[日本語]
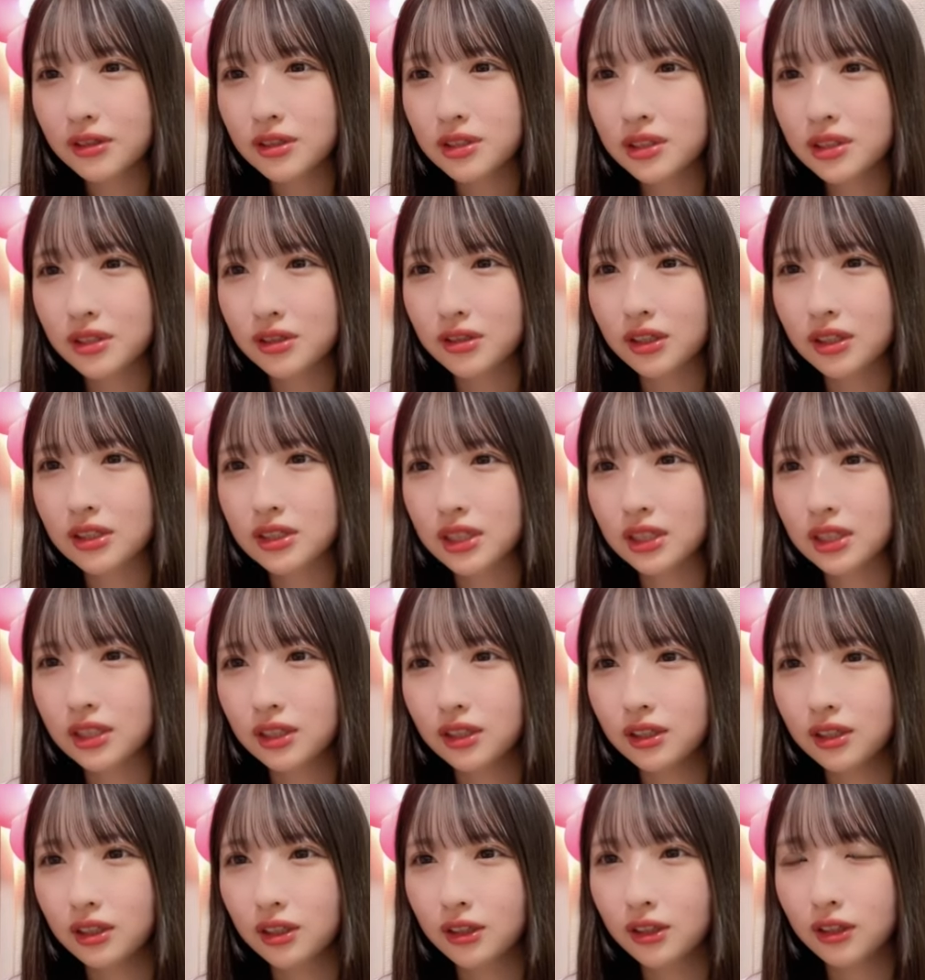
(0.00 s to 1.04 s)
許してください
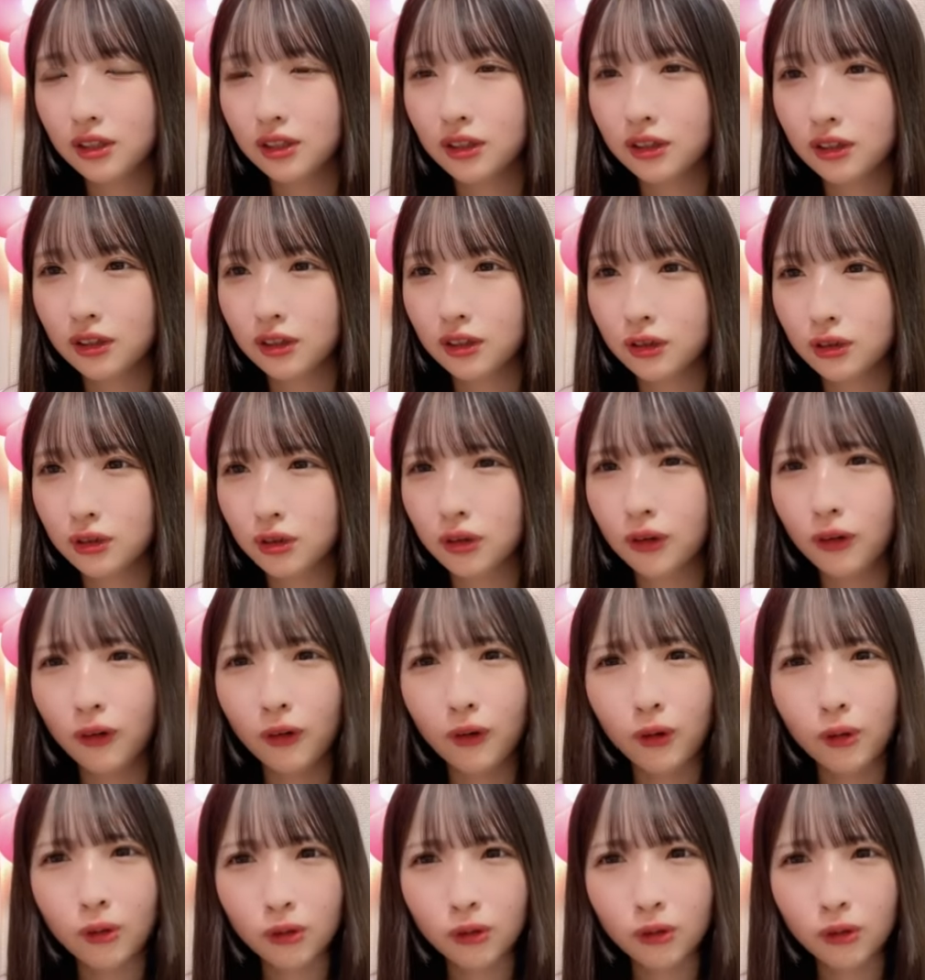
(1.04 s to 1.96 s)
ああ